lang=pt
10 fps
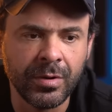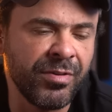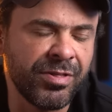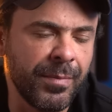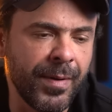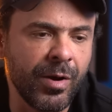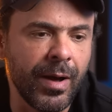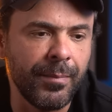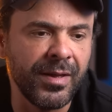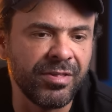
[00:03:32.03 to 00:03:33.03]
Se você pega
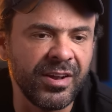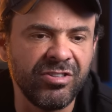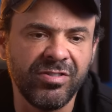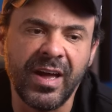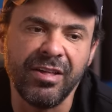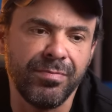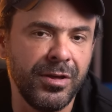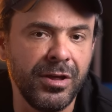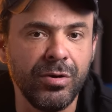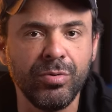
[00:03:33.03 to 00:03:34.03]
uma mesa ali de 10
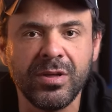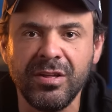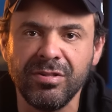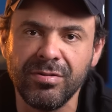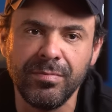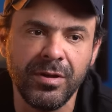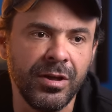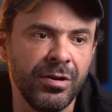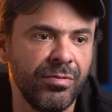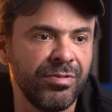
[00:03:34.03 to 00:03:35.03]
mil, 15
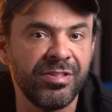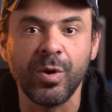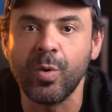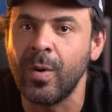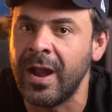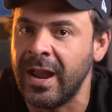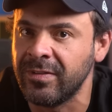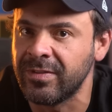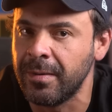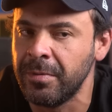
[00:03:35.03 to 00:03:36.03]
mil,
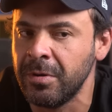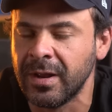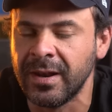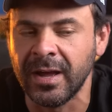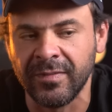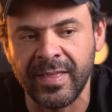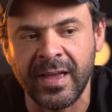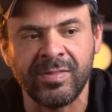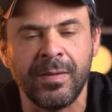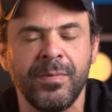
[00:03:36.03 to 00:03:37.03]
50 mil, lá na
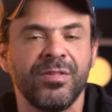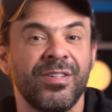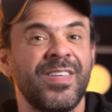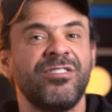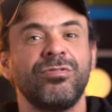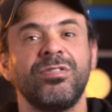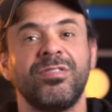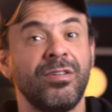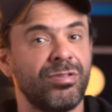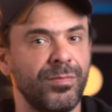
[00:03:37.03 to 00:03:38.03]
Rantec tem mesa até de
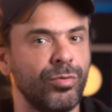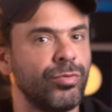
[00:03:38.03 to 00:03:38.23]
200 mil